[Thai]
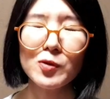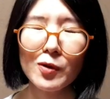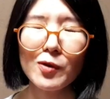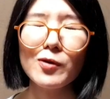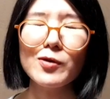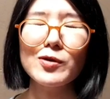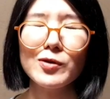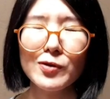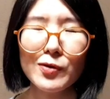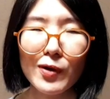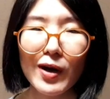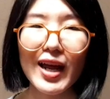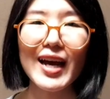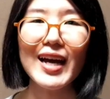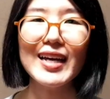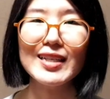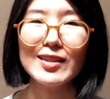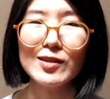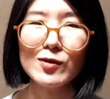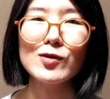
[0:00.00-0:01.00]
ทุรนทุ
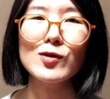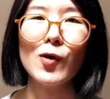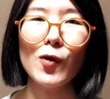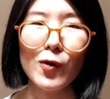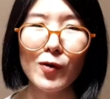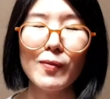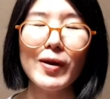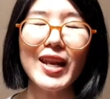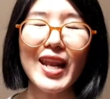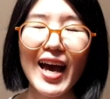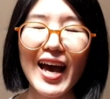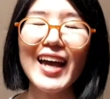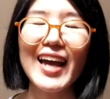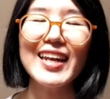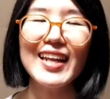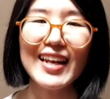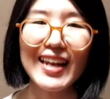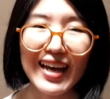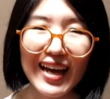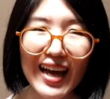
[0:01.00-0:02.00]
รายจนทนไม่ได้
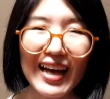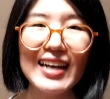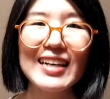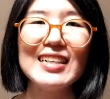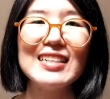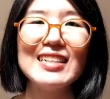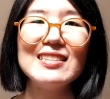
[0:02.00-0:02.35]
นั่นแหละค่ะ